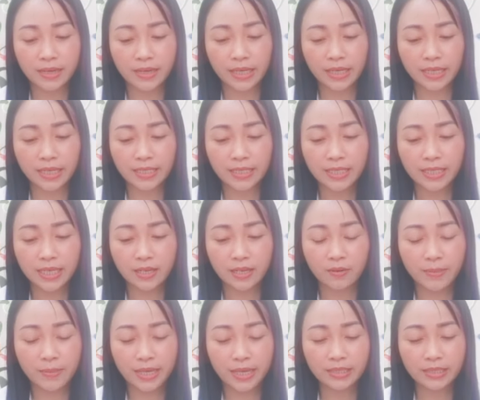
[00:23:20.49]
mà cái người
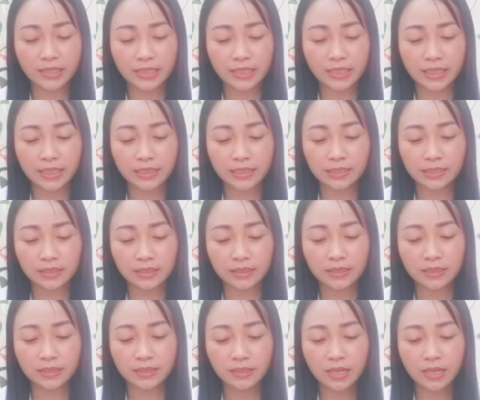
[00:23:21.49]
có mang trường năng
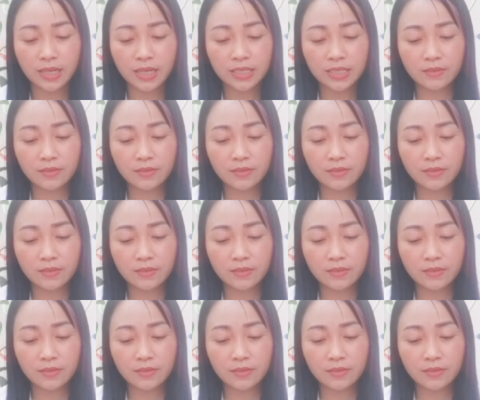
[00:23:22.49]
lượng nữ